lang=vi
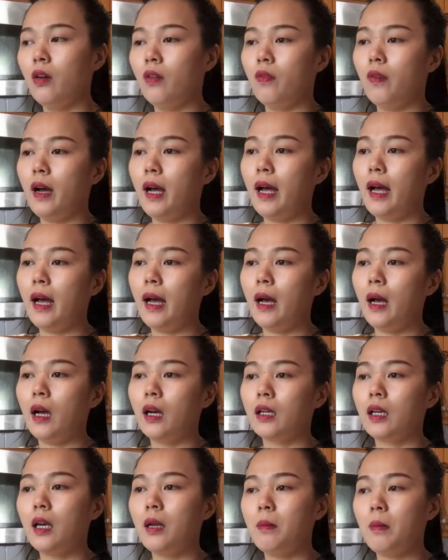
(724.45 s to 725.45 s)

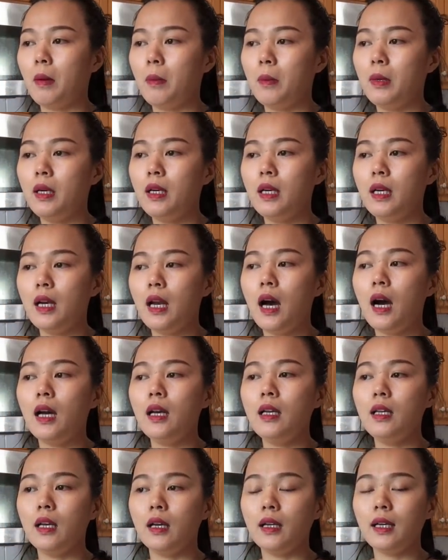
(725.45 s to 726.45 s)
Và khi mà Minh
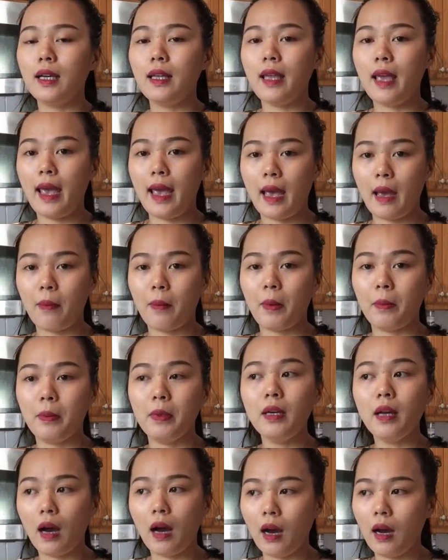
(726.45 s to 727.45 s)
đến những cái nhà mà
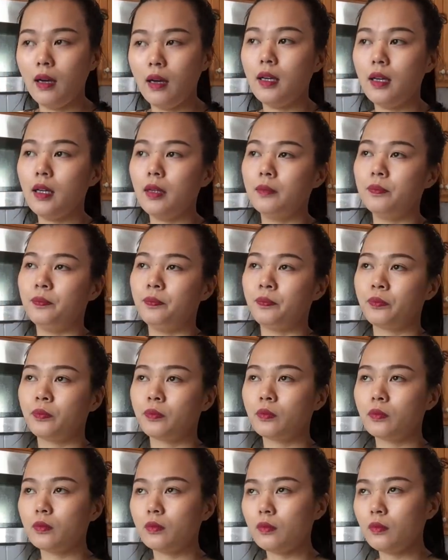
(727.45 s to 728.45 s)
Minh ở á,
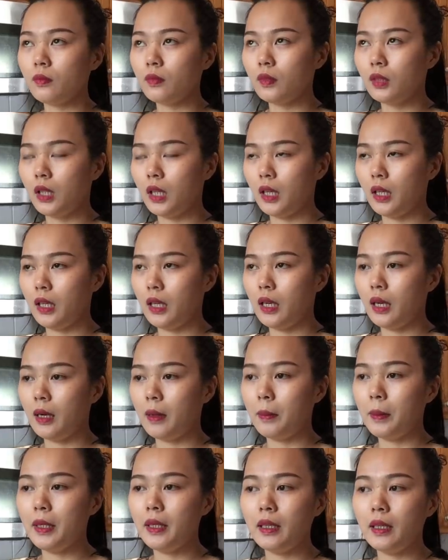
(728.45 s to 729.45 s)
thì
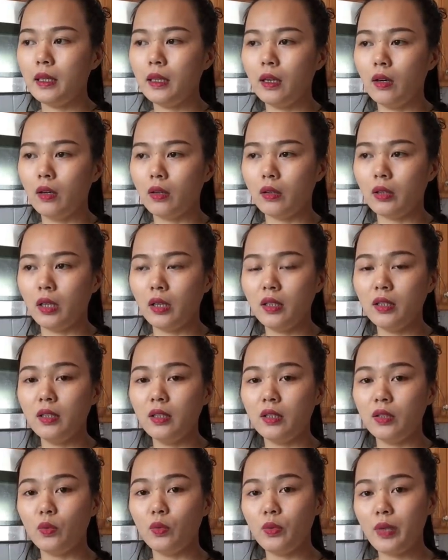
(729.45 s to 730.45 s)
Minh được những
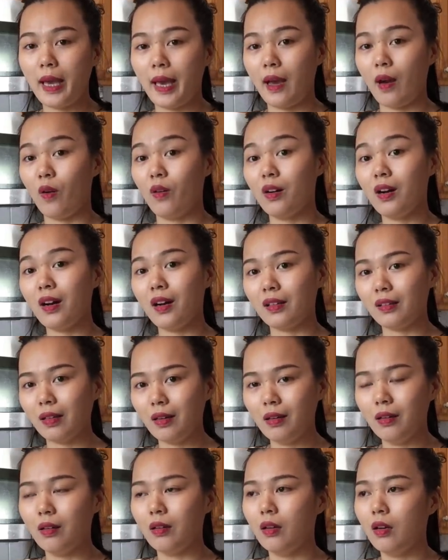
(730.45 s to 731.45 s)
người chủ nhà họ rất là
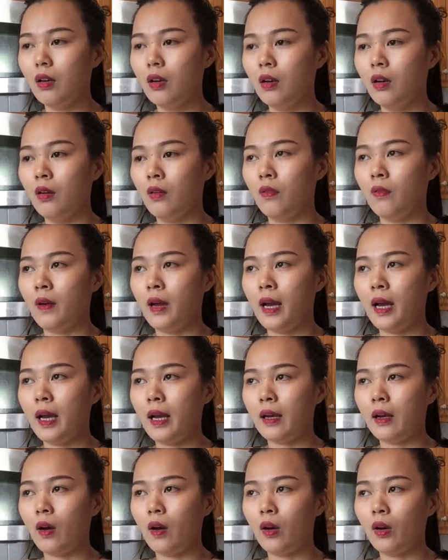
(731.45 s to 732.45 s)
thương
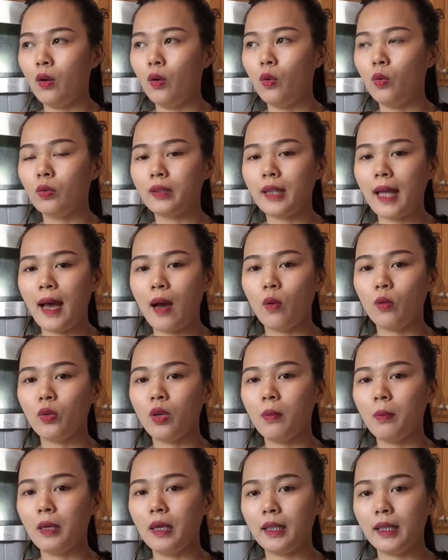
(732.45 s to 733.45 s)
và họ luôn tạo
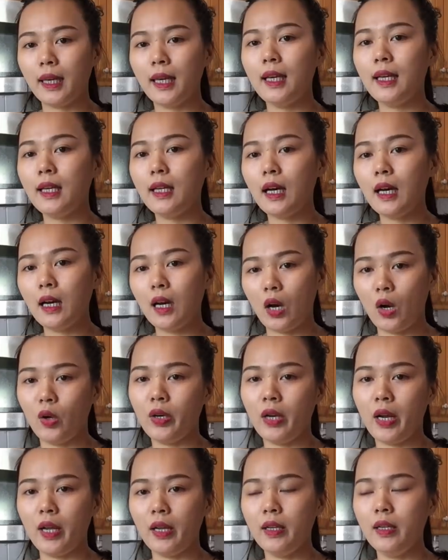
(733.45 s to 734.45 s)
cho mình cái cơ hội